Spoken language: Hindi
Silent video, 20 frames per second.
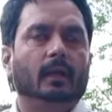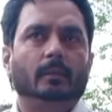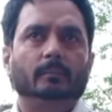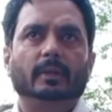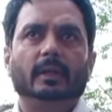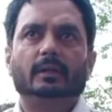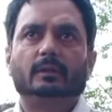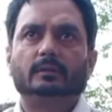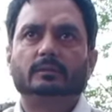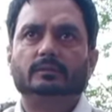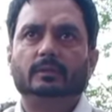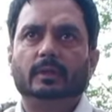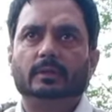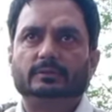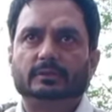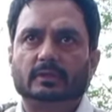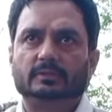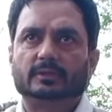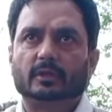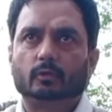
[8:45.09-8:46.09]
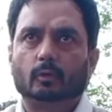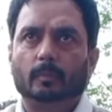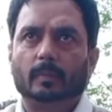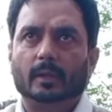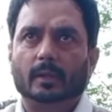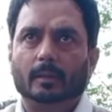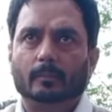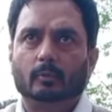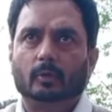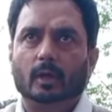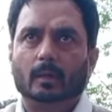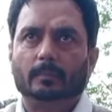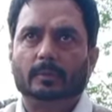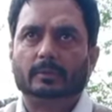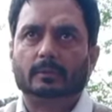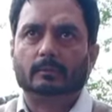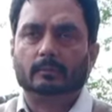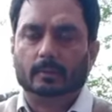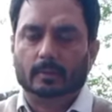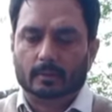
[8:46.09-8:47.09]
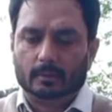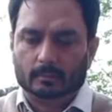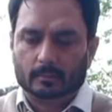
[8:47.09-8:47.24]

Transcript: हमने एक जलसे को मैंने मुखाबित